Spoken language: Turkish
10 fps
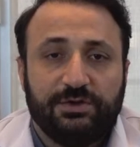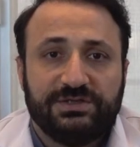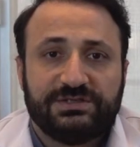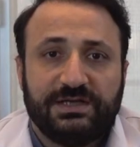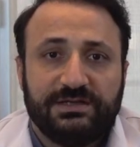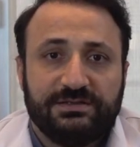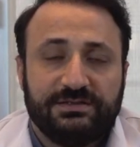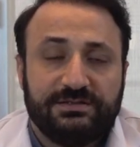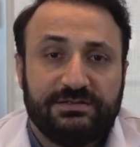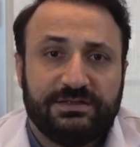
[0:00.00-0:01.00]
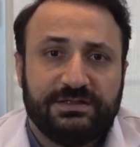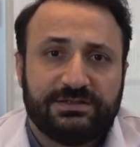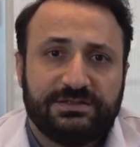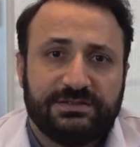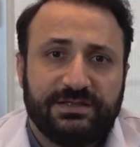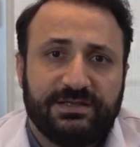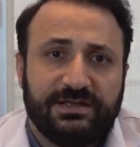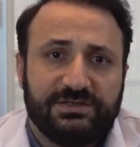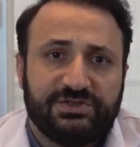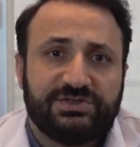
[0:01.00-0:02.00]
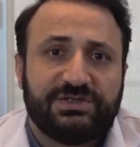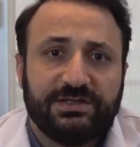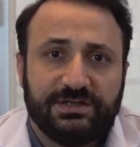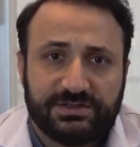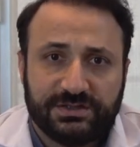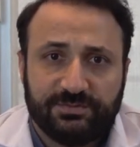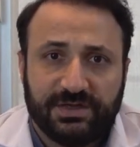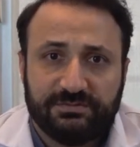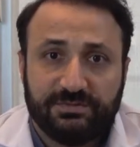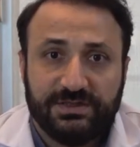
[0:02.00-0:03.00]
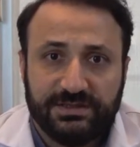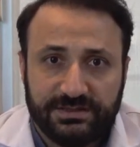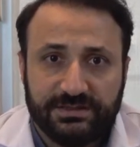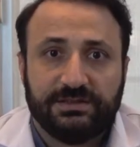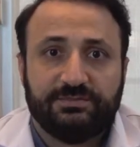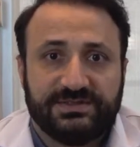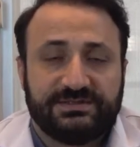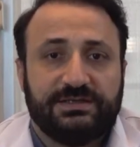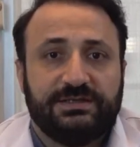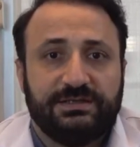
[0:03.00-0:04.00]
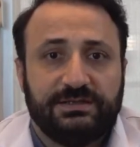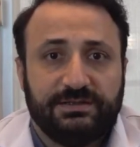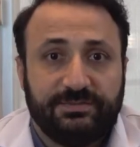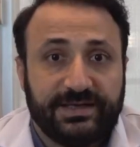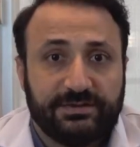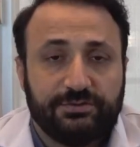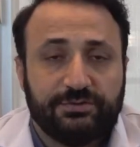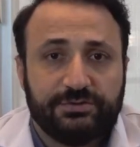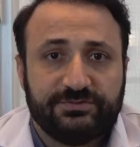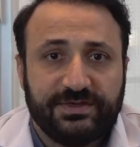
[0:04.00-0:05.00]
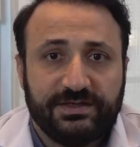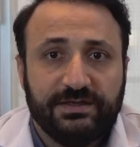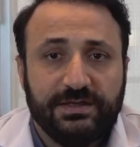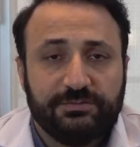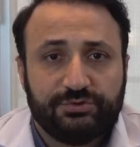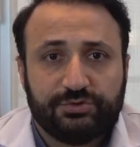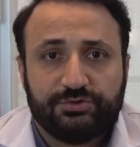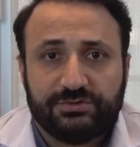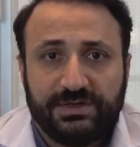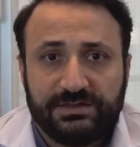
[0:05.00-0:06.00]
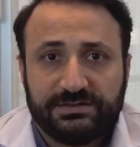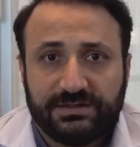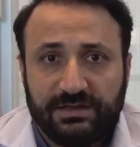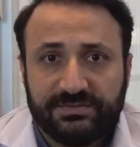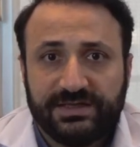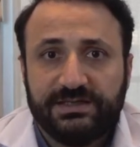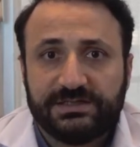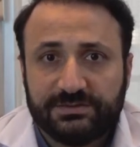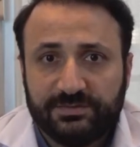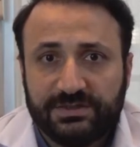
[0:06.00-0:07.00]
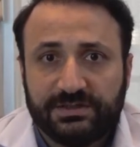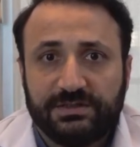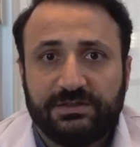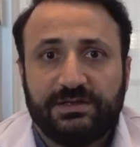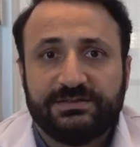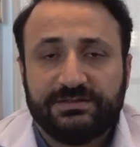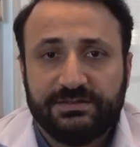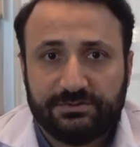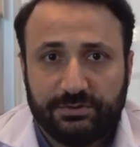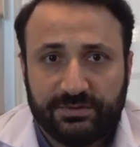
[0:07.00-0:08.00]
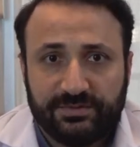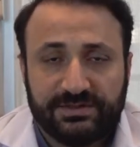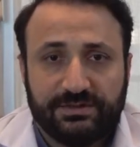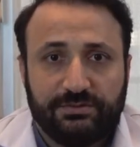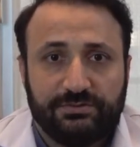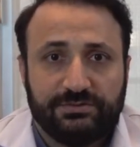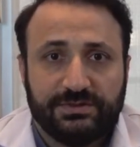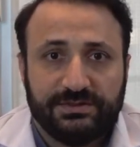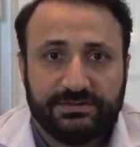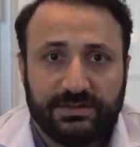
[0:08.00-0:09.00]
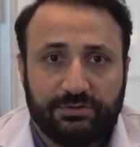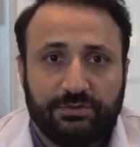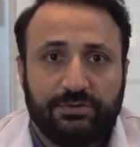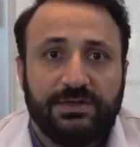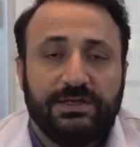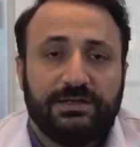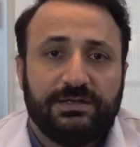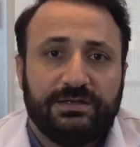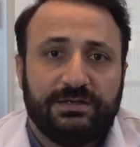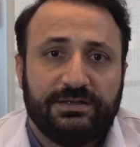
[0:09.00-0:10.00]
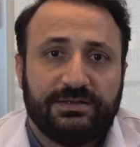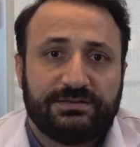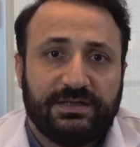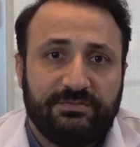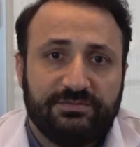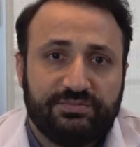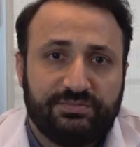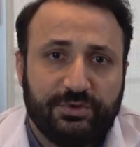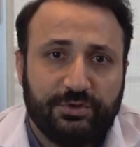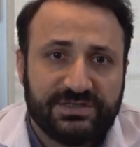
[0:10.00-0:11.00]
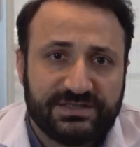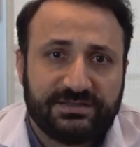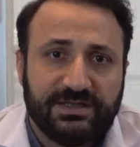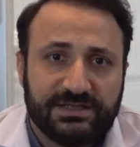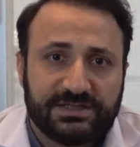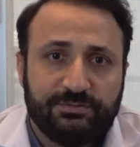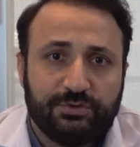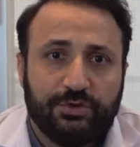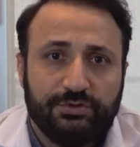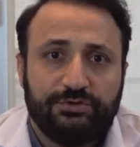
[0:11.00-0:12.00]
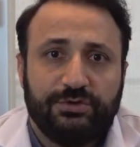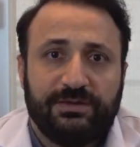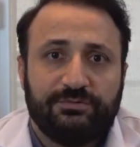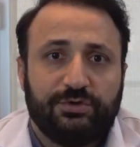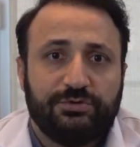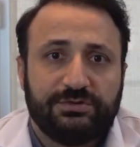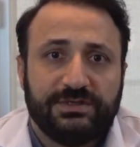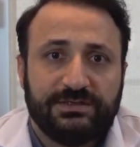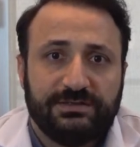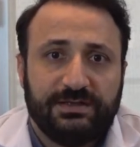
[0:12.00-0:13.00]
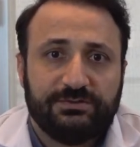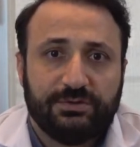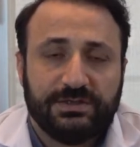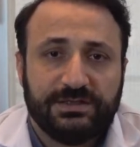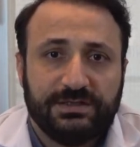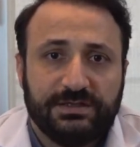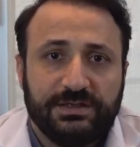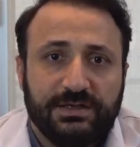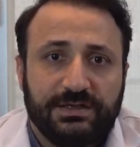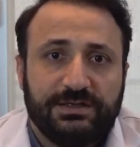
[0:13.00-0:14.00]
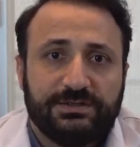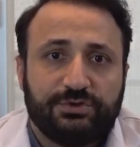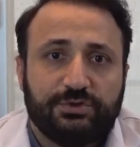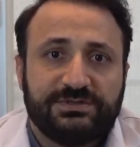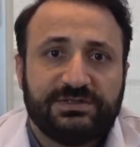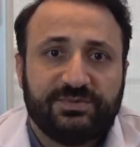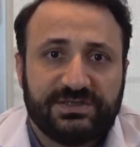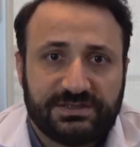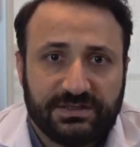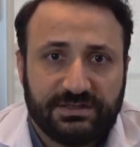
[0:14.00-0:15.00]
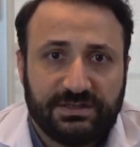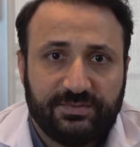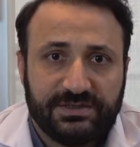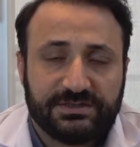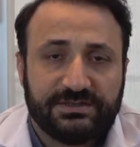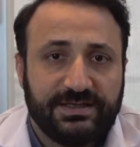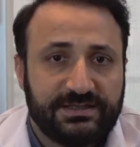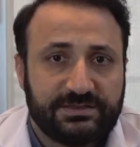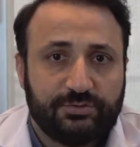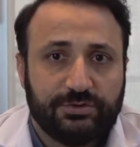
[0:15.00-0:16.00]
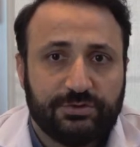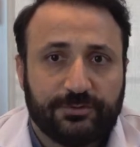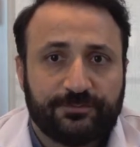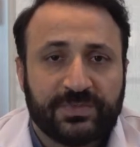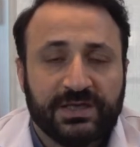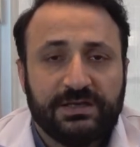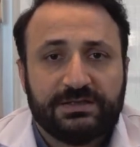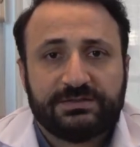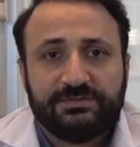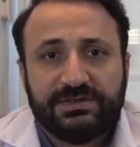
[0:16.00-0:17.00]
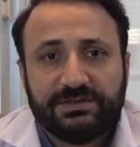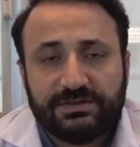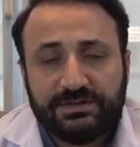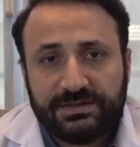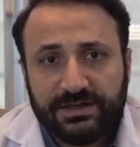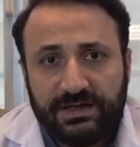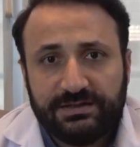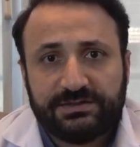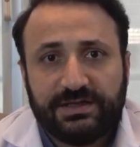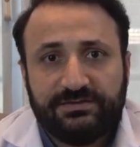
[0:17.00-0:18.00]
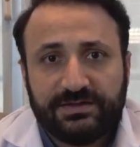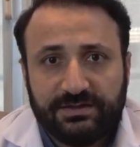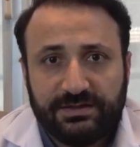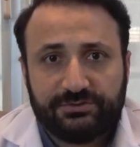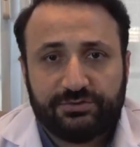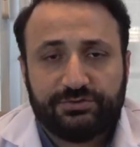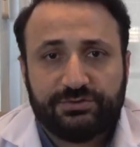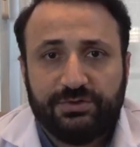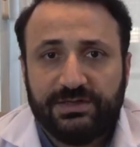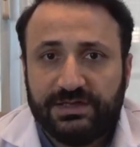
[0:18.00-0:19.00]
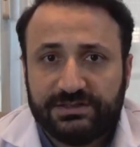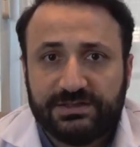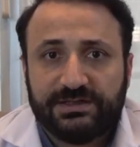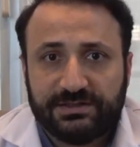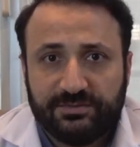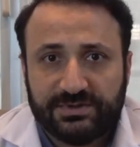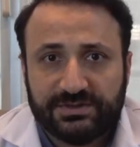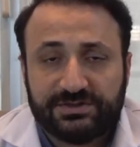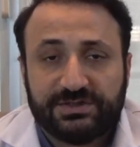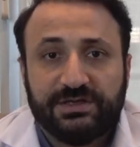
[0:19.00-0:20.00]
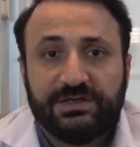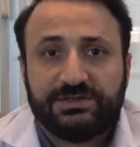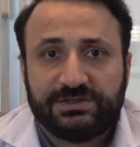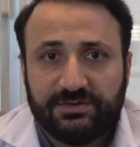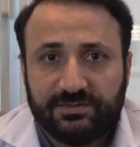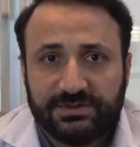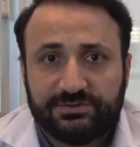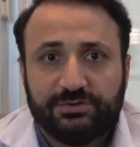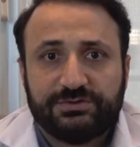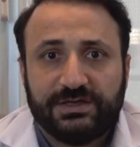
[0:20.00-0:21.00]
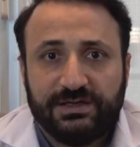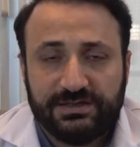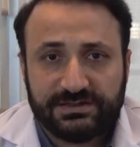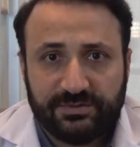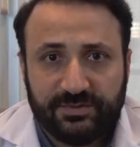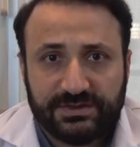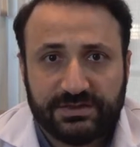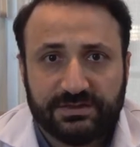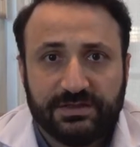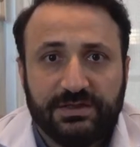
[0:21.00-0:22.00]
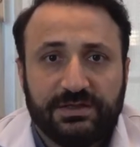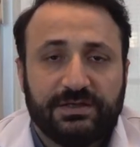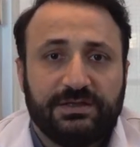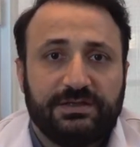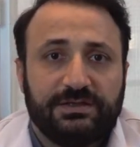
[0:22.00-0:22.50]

o işlerinde yaşadıkları enerji dışarıya çıkıp atmalarını biz e, bekliyoruz ve bu çocuklar tam gelişimin hazırlık döneminde olduklarından o e, tam biyolojik değişimin olduğu dönemde oldukları olduklarından dolayı e, çok hızlı bir şekilde bir değişim oluyor. Şimdi iki aydır evde kalan çocukta o enerjiyi atamadı, dışarıya çıkamadı, sosyalleşemedi, e,